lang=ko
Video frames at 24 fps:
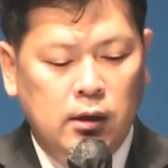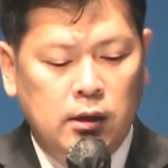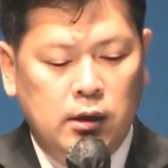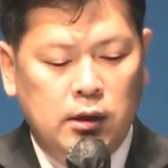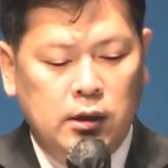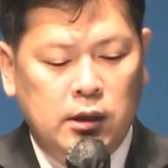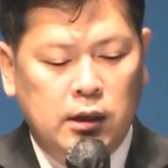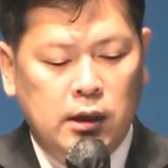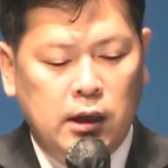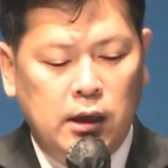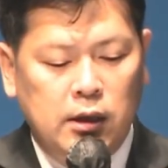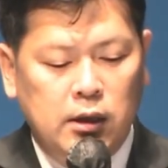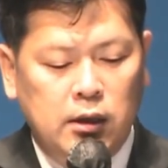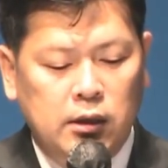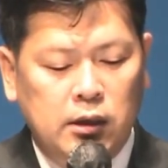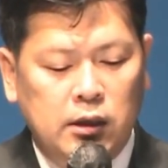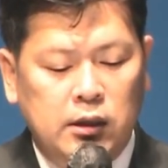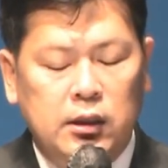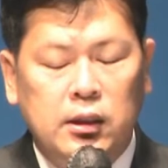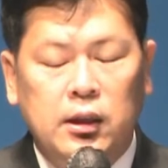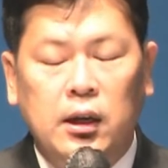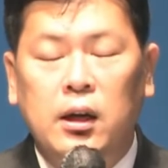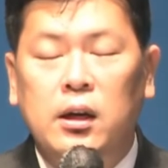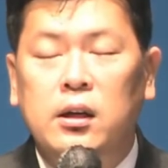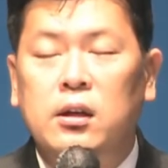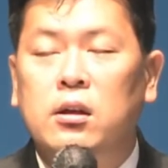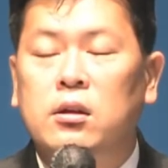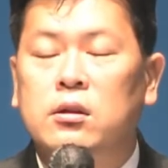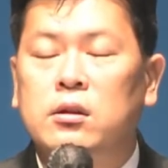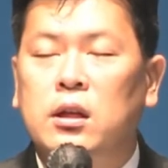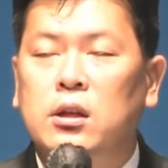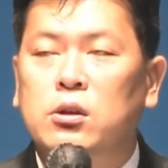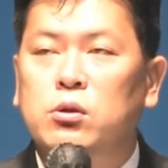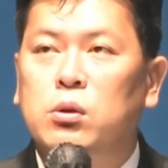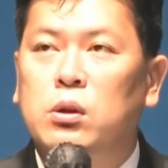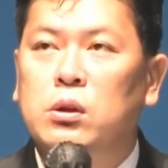이 시간은 이스라엘
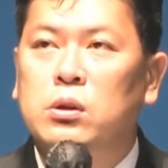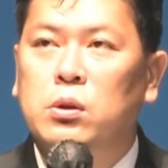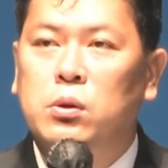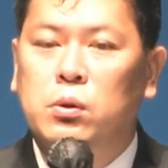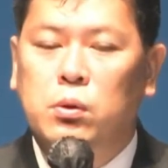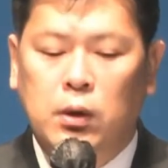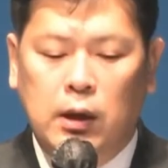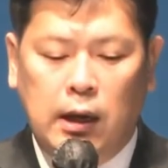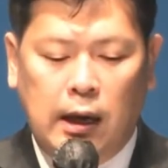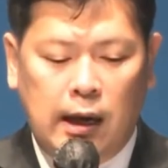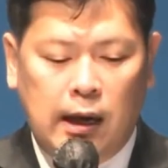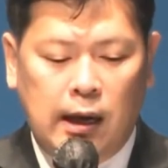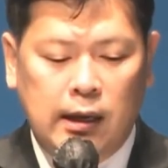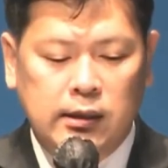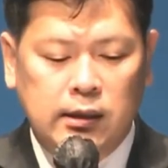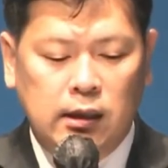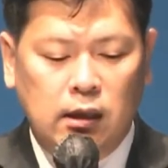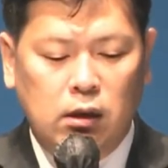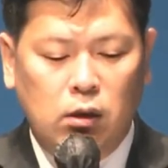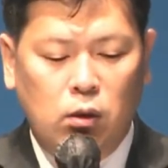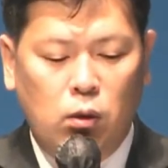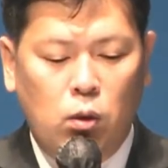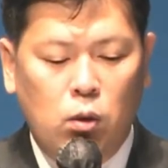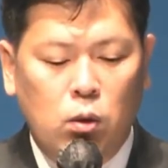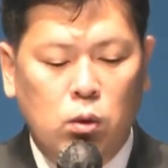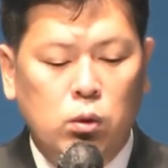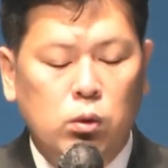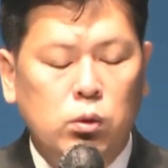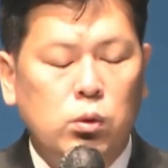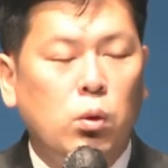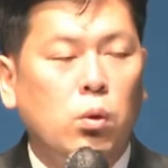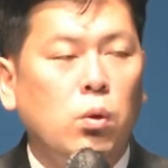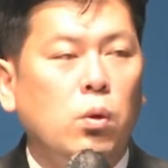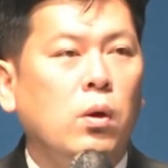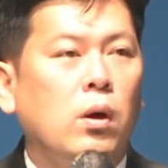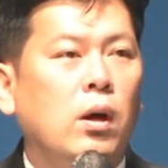역사 중에서도 가장
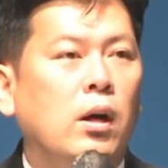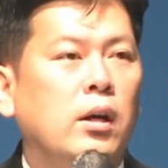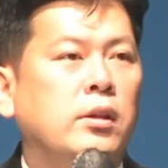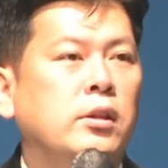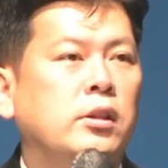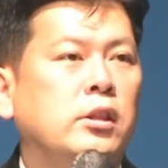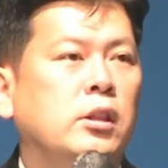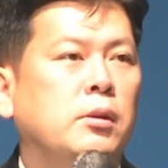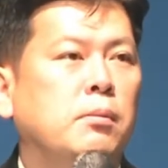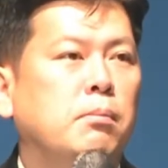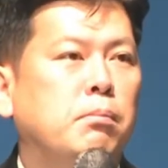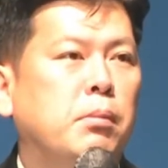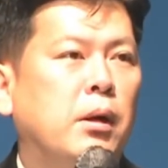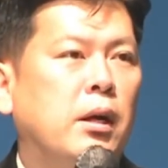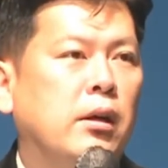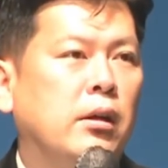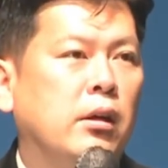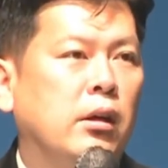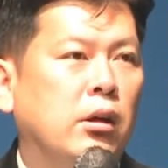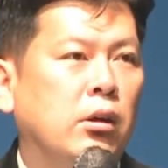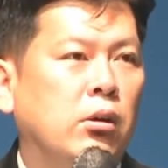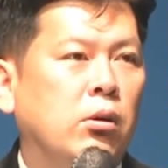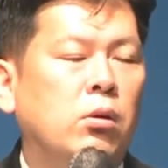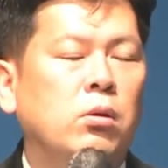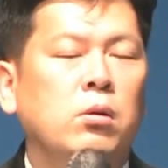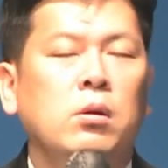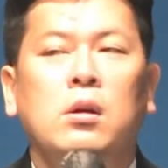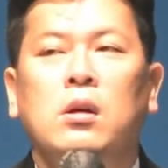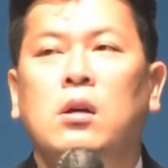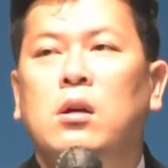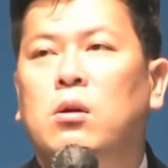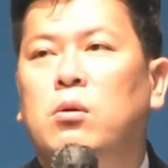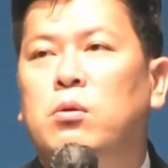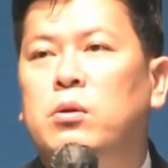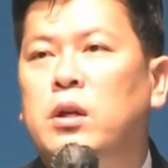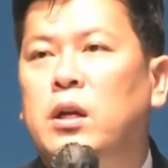혹독한 심판기로
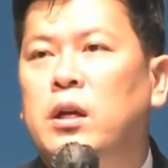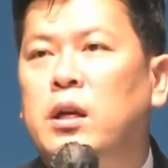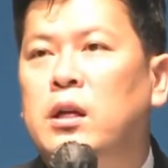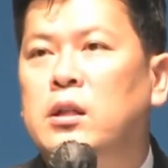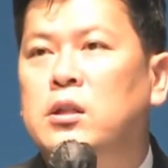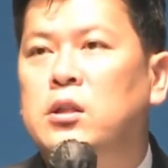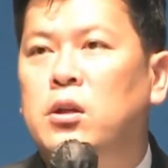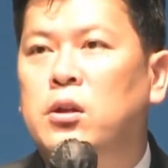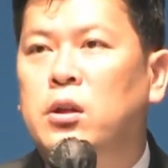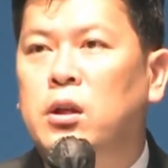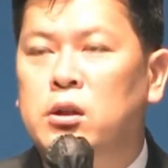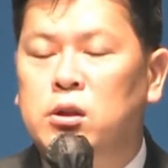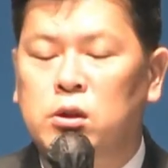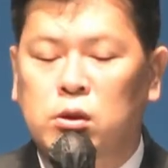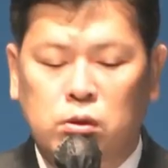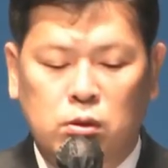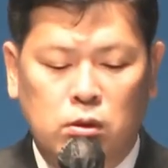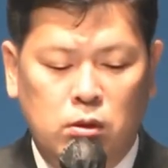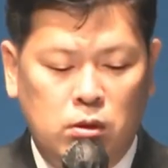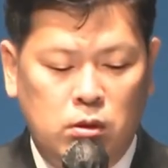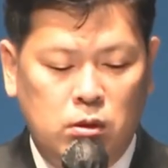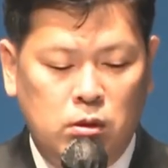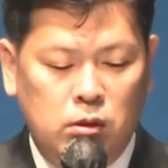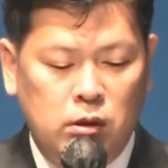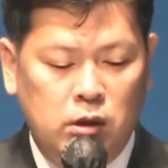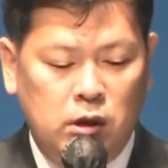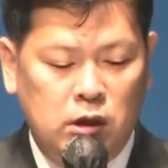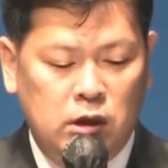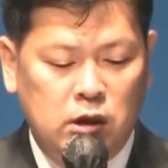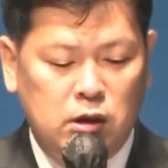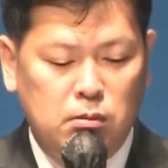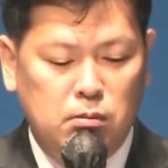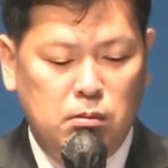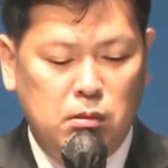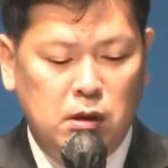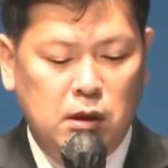우리에게 전해지고
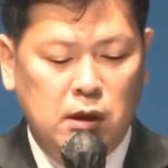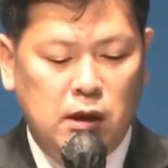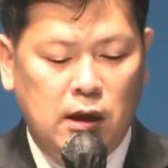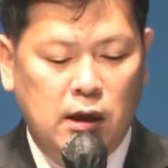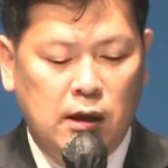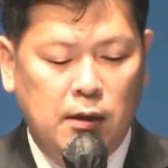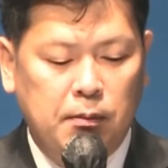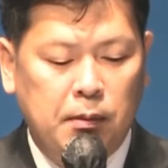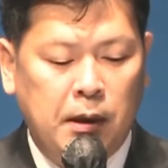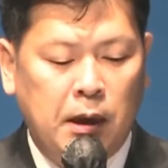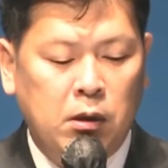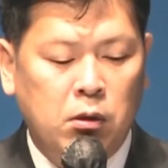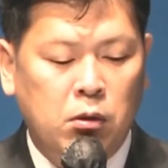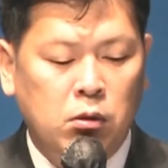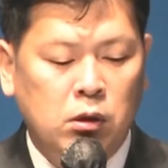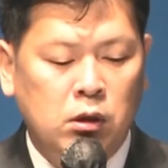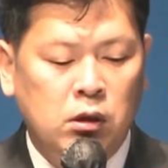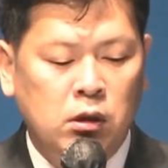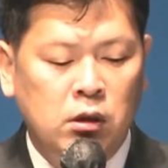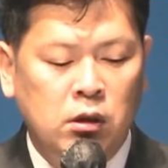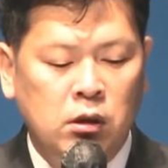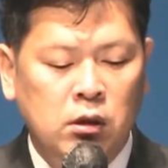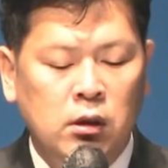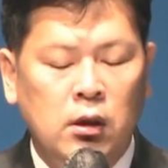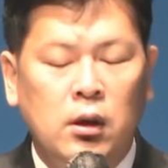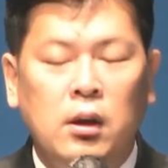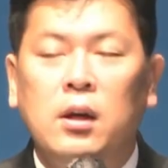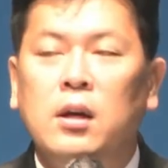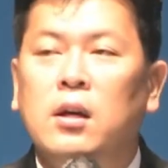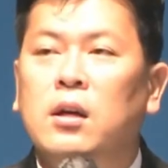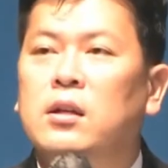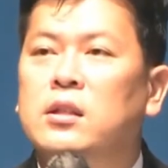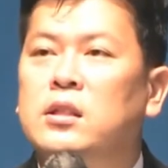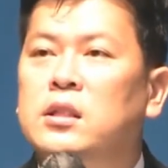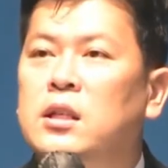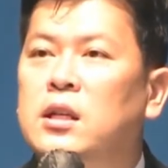있습니다. 바로 그
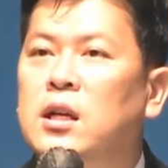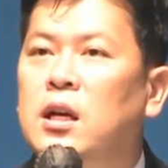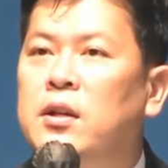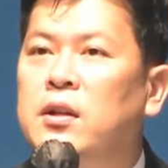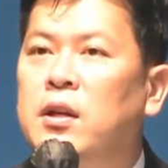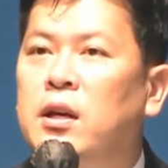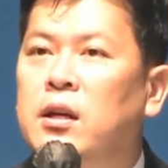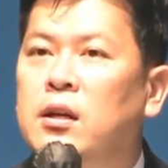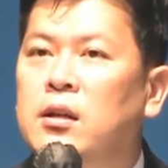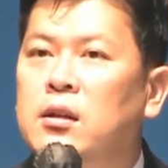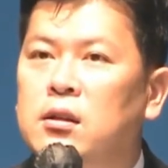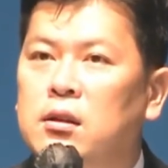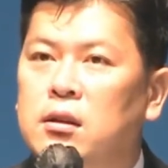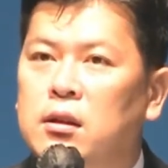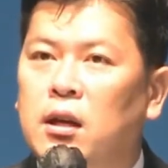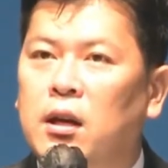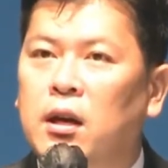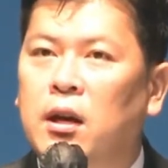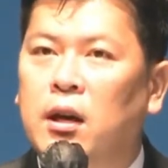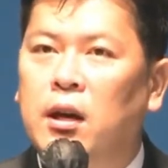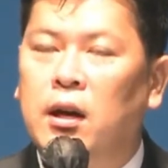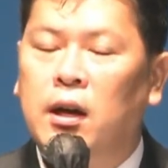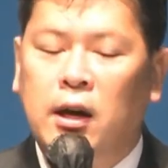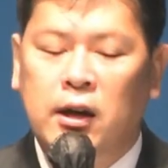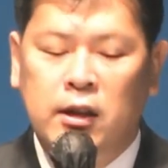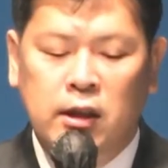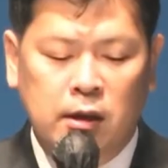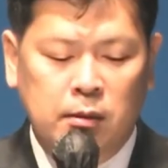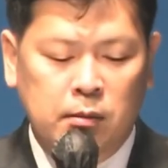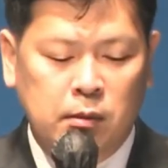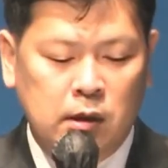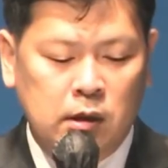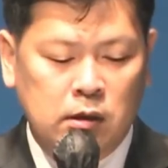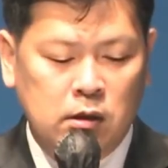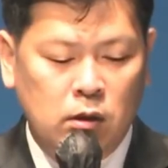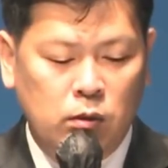시간의 끝에
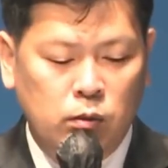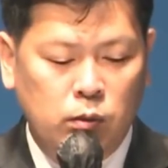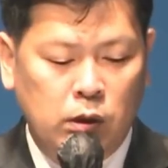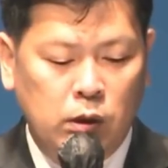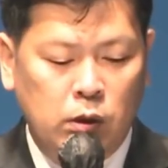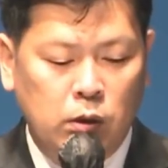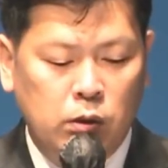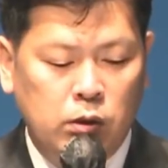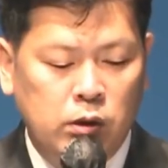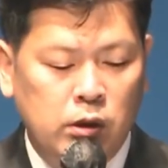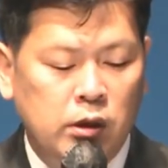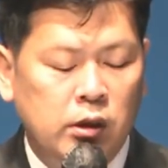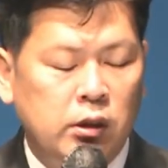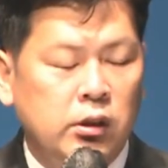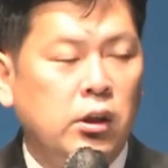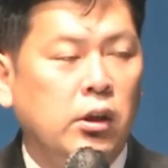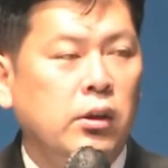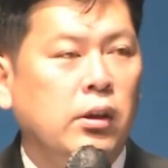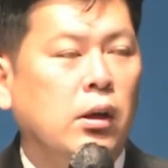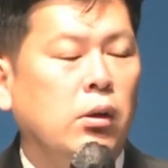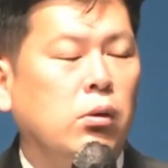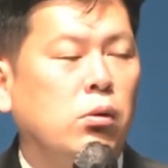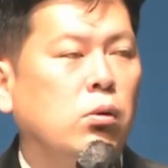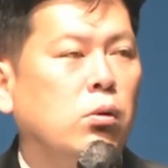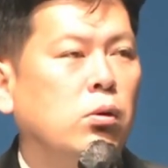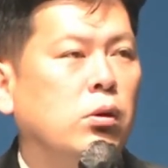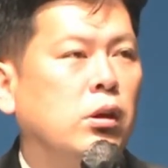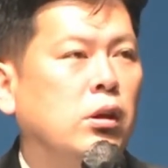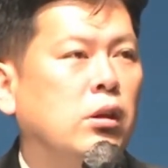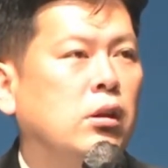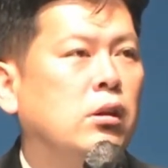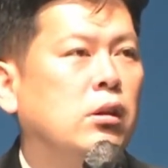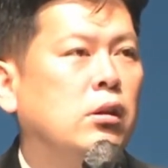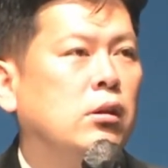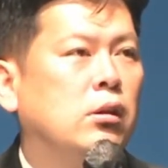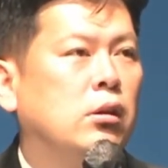하나님께서 위로를 전하고
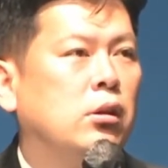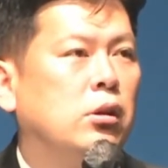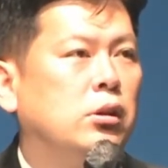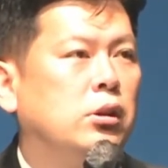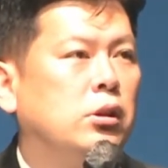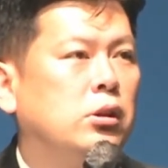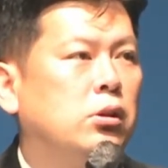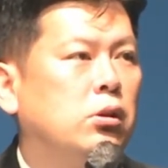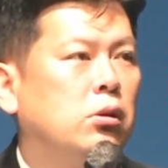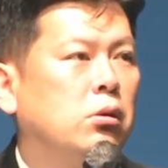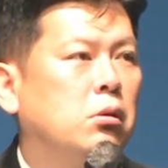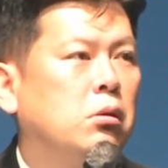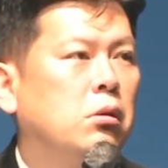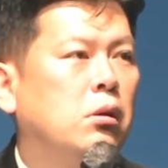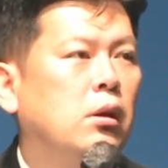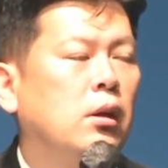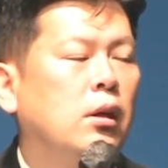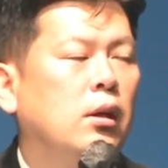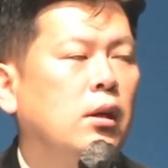있는 것이죠.